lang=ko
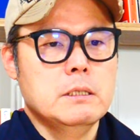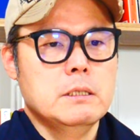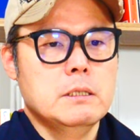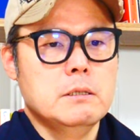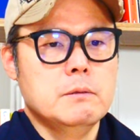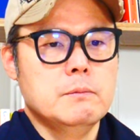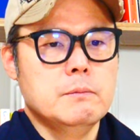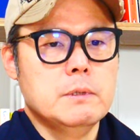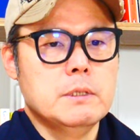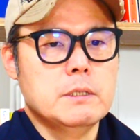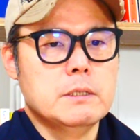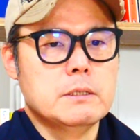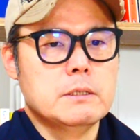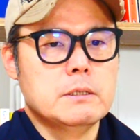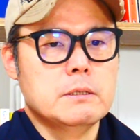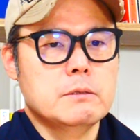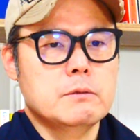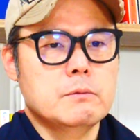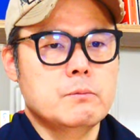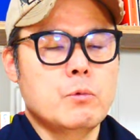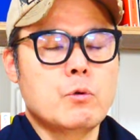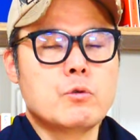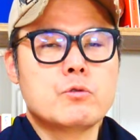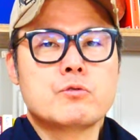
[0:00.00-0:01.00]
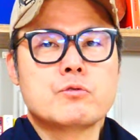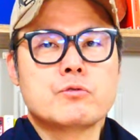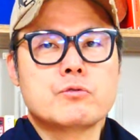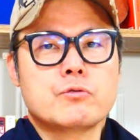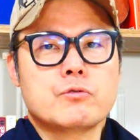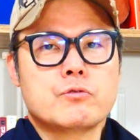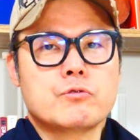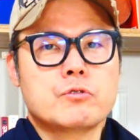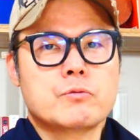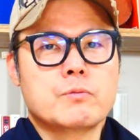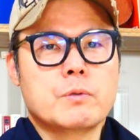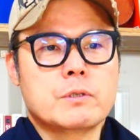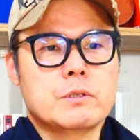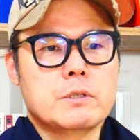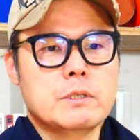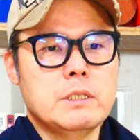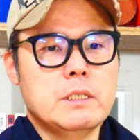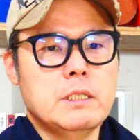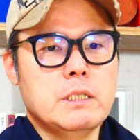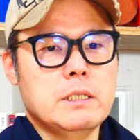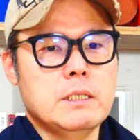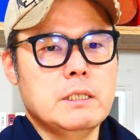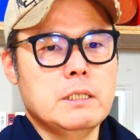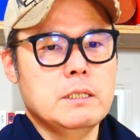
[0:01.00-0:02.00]
어, 보수
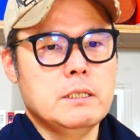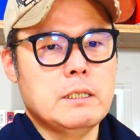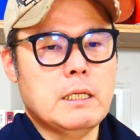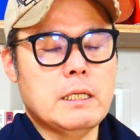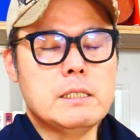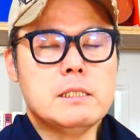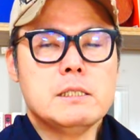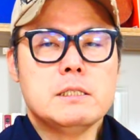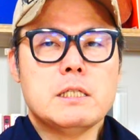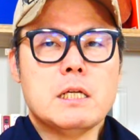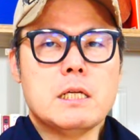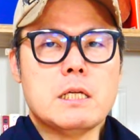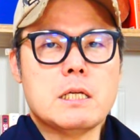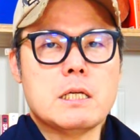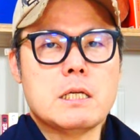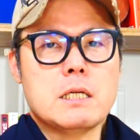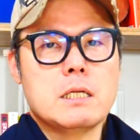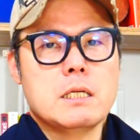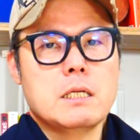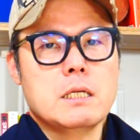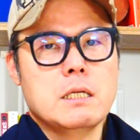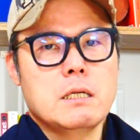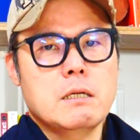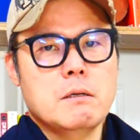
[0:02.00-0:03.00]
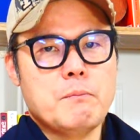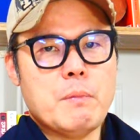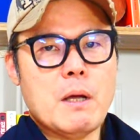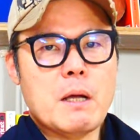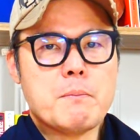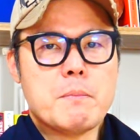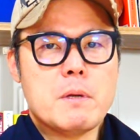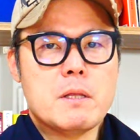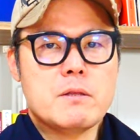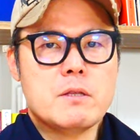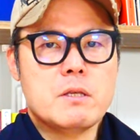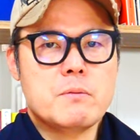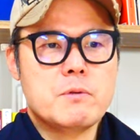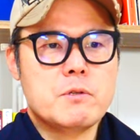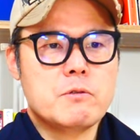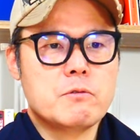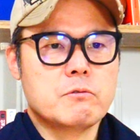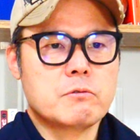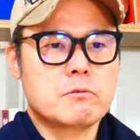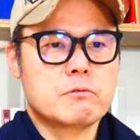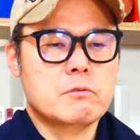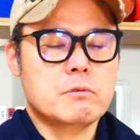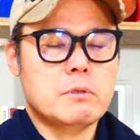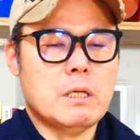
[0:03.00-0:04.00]
유튜버들이 일제히 팩맨 TV도
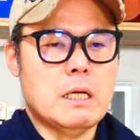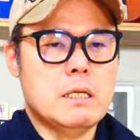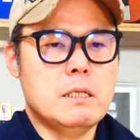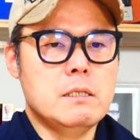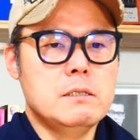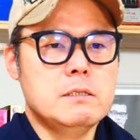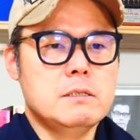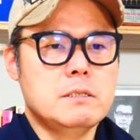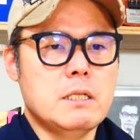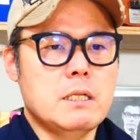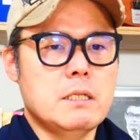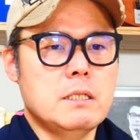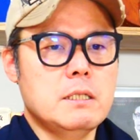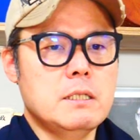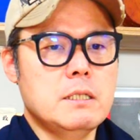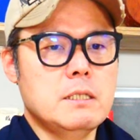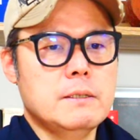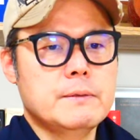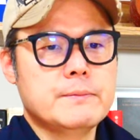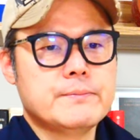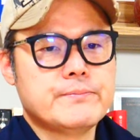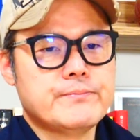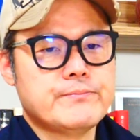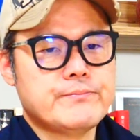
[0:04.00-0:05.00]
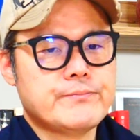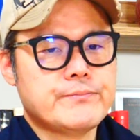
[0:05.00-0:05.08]
그렇고 다 일제히